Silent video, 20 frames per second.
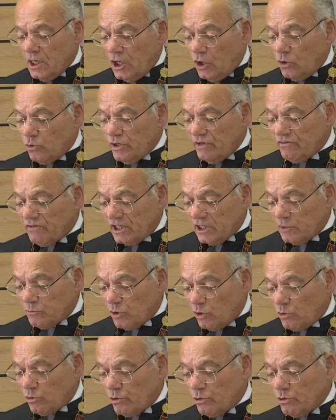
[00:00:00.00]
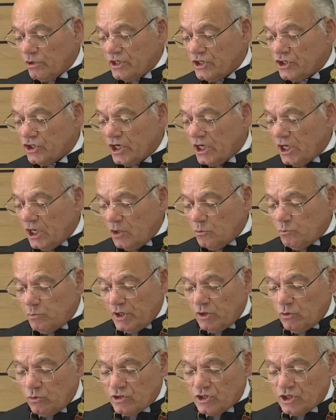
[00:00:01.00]
ao nível da Procuradoria-Geral
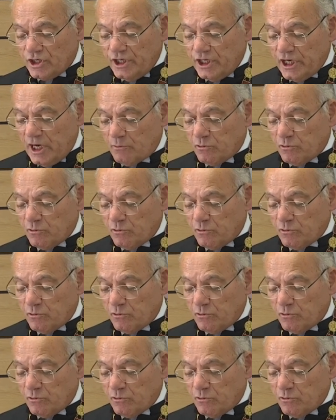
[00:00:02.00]
para conseguir